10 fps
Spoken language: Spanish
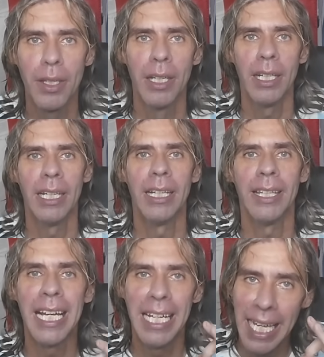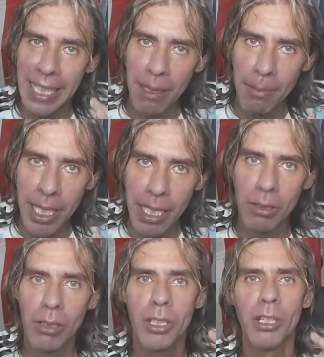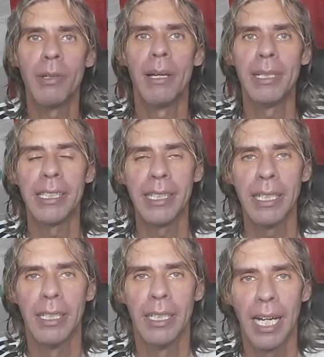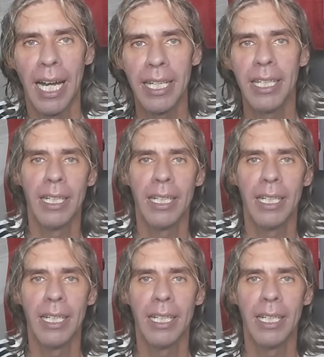Eh, dale like al video y obviamente ahí